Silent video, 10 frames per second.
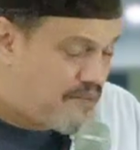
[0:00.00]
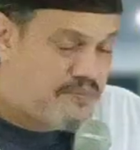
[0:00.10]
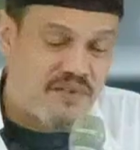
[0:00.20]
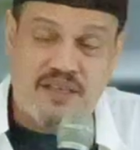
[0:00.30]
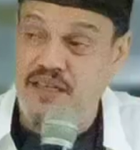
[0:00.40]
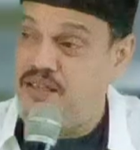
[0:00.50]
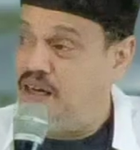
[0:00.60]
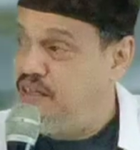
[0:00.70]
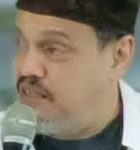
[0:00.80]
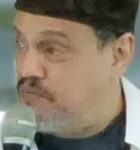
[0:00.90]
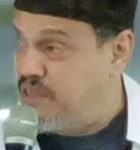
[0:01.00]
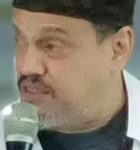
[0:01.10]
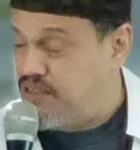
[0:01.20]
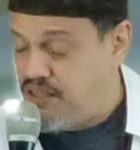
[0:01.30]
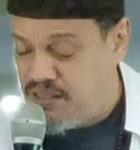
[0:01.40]
kita ini
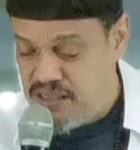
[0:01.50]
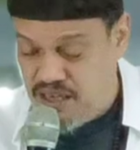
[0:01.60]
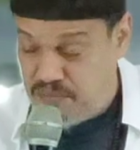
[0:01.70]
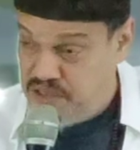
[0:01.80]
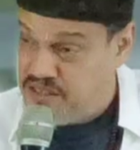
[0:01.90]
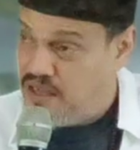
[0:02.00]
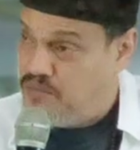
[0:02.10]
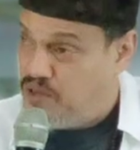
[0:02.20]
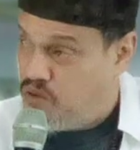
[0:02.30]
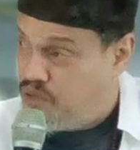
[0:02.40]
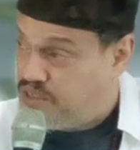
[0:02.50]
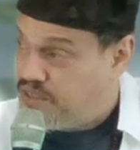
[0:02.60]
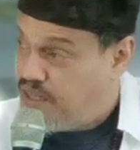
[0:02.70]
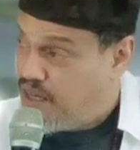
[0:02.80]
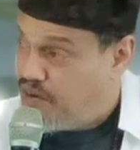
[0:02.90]
masih tidak bisa
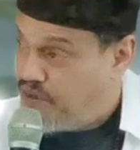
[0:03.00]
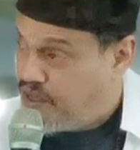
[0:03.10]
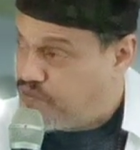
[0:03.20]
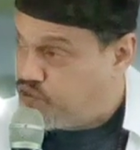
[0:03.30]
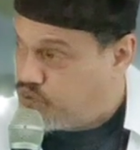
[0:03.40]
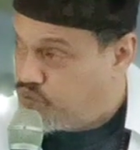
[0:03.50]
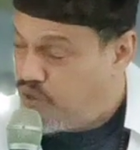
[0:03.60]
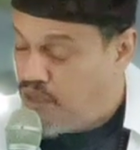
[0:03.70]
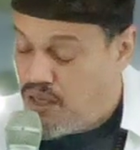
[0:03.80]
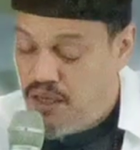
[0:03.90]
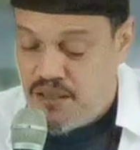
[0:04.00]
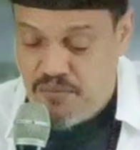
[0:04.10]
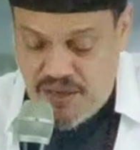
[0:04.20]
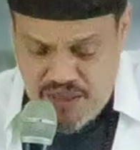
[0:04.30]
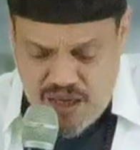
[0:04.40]
menguasai hawa nafsu di
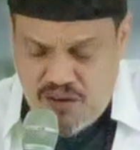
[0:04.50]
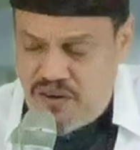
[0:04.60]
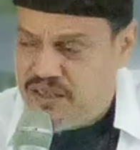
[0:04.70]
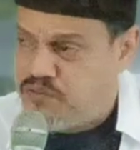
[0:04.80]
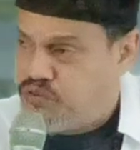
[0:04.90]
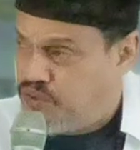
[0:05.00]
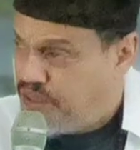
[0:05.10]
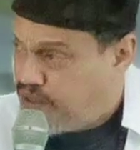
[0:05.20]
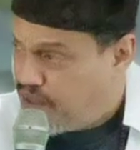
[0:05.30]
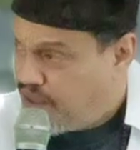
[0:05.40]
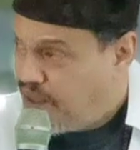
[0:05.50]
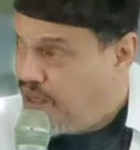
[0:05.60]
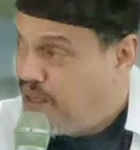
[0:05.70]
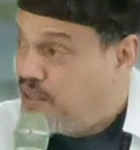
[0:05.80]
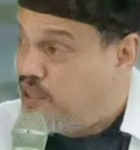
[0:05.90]
mana hawa nafsu kita
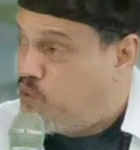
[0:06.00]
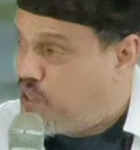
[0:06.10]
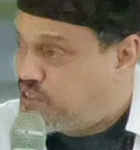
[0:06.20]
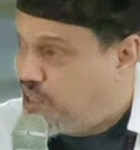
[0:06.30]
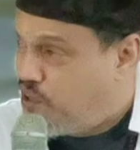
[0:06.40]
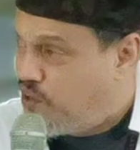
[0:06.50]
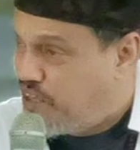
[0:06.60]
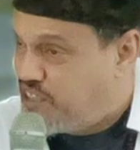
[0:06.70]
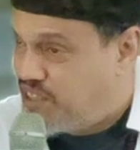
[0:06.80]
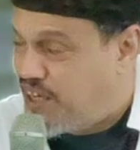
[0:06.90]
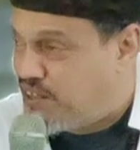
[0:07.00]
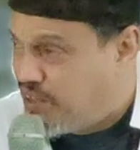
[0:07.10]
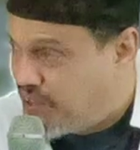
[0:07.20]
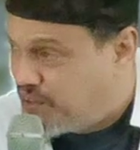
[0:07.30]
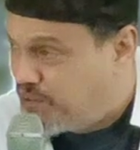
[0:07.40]
dikuasai oleh
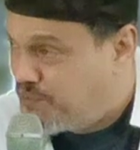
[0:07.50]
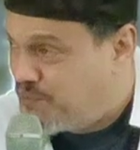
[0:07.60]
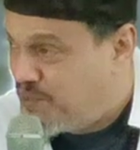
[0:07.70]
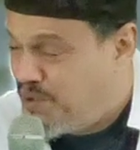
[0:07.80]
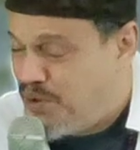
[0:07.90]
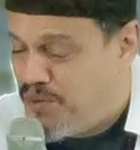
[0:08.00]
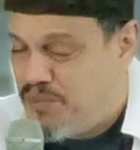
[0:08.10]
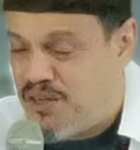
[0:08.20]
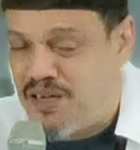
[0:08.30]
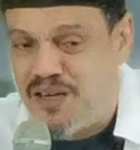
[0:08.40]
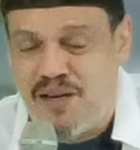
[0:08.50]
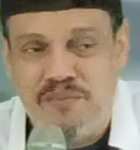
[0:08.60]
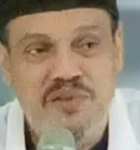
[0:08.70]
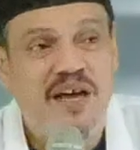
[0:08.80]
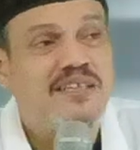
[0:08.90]
setan maka
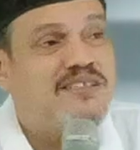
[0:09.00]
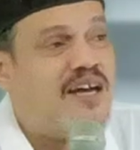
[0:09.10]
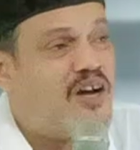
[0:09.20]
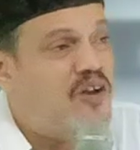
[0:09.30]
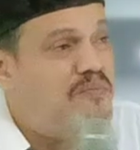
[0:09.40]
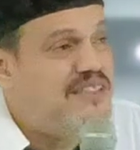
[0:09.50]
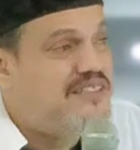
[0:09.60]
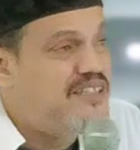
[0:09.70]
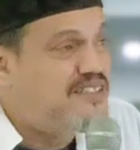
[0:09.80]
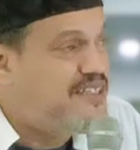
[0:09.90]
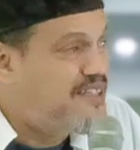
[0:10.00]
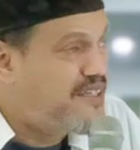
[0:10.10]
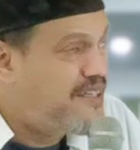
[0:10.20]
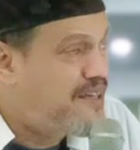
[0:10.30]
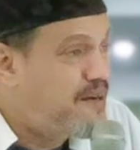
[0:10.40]
biasa kalau majelis ini
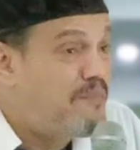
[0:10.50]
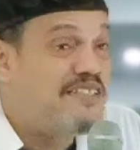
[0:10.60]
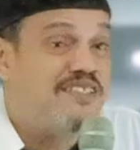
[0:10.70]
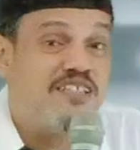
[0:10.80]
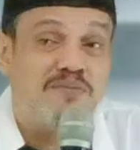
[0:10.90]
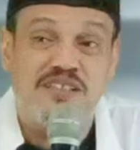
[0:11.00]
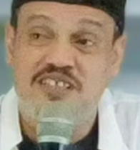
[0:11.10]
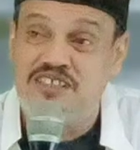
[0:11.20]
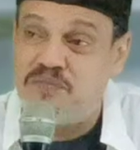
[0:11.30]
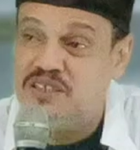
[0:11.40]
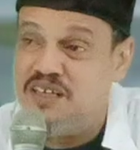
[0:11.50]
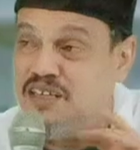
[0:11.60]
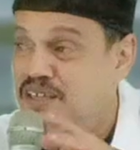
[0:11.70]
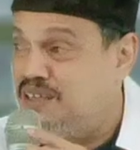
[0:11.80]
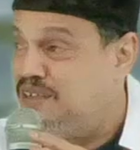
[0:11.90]
majelis-majelis seperti
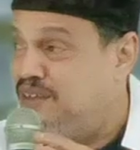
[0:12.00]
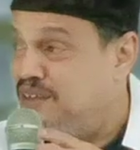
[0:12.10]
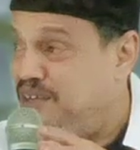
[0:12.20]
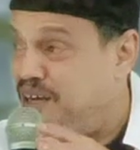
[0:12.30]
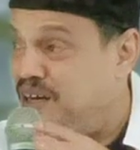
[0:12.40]
ini ya